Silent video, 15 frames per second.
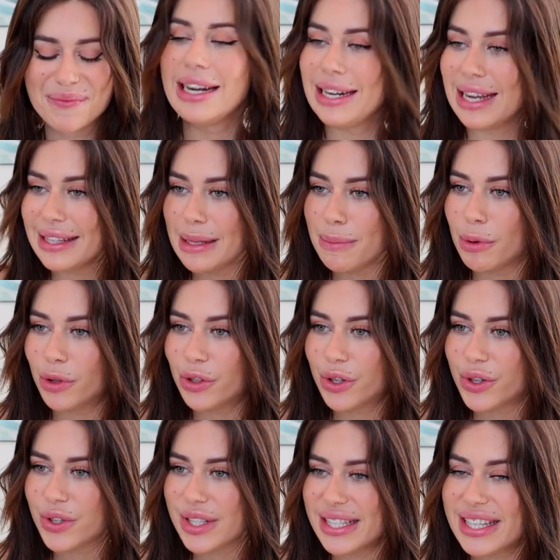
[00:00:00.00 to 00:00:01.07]

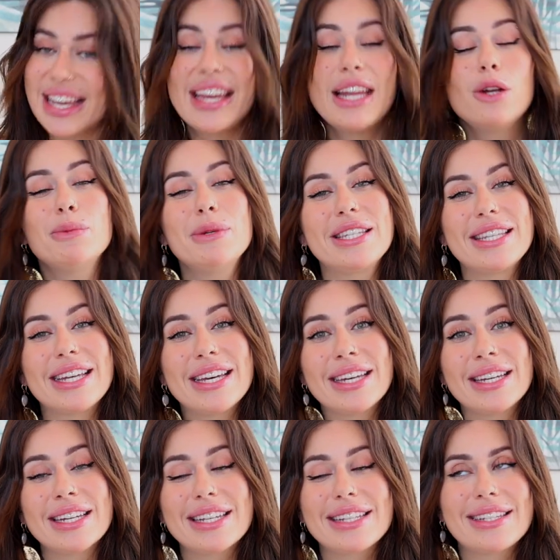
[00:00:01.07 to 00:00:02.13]
L'indépendance et le
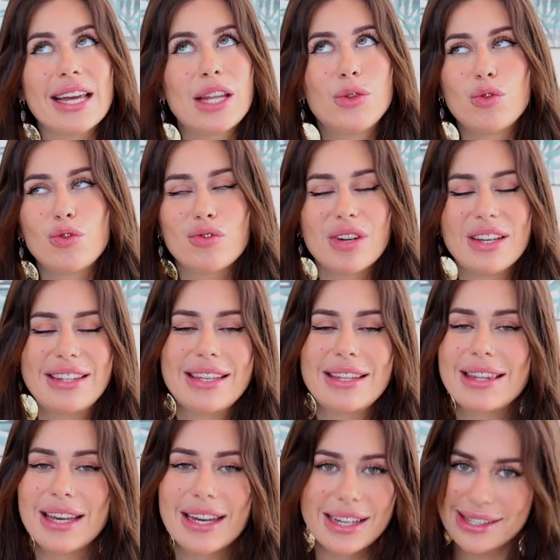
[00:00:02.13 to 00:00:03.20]
mystère, ça a toujours été
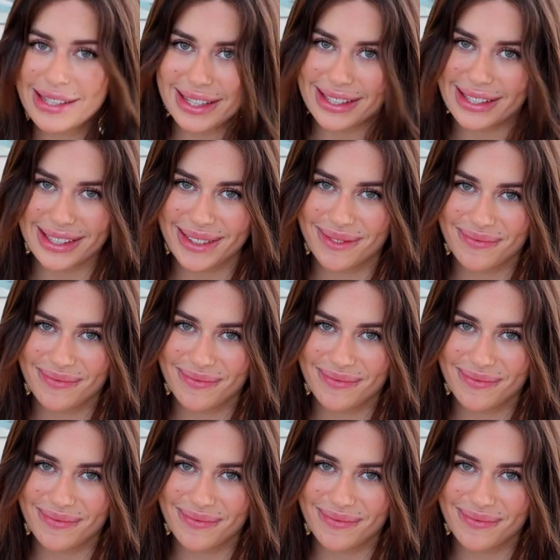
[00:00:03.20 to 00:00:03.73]
très sexy.